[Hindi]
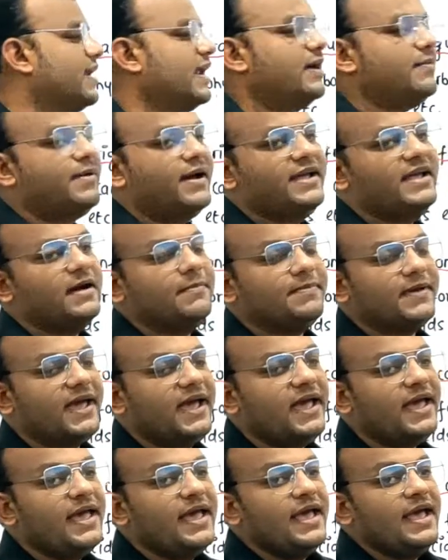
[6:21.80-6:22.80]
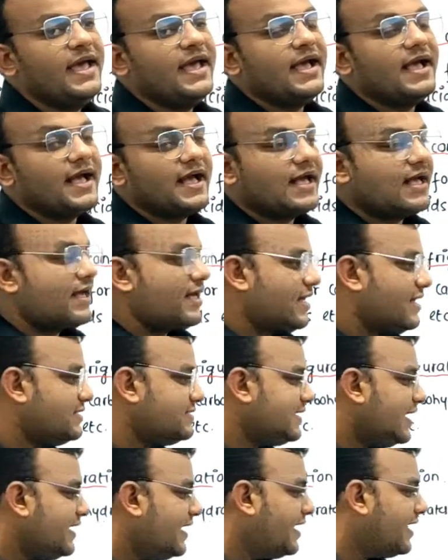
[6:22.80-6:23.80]
आ रहा है भाई आपके
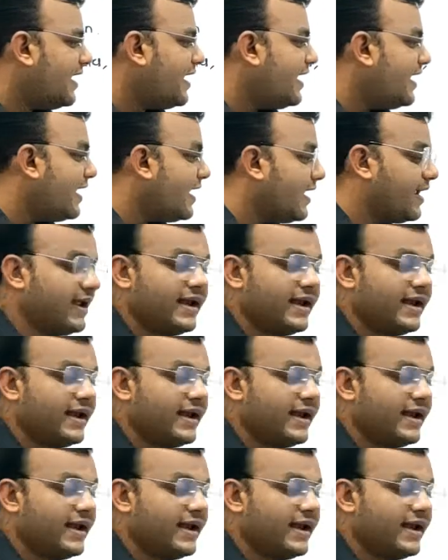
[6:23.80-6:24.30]
किस साइड आ रहा है